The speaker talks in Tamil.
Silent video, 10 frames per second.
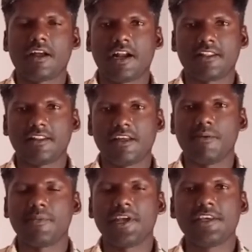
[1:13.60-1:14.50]
கடந்த
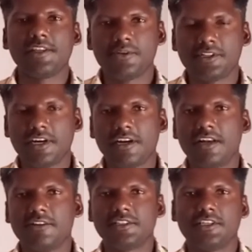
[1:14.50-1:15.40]
மே இருபத்தி
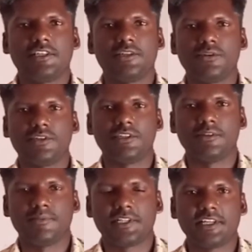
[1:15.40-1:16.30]
ரெண்டில் வந்து ஒரு
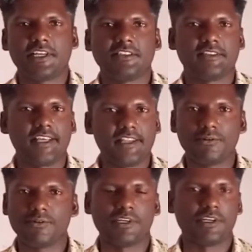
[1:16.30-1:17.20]
பத்திரிகை செய்தி
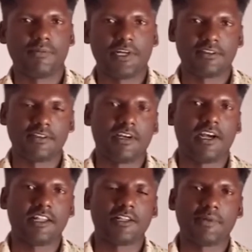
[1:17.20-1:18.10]
ஒன்று பார்த்தோம்
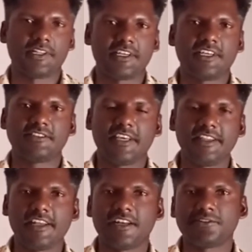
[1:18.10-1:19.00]
அந்த பத்திரிகை
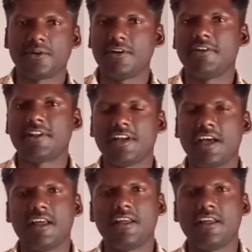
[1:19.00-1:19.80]
செய்தி என்ன சொல்ல வருதுன்னா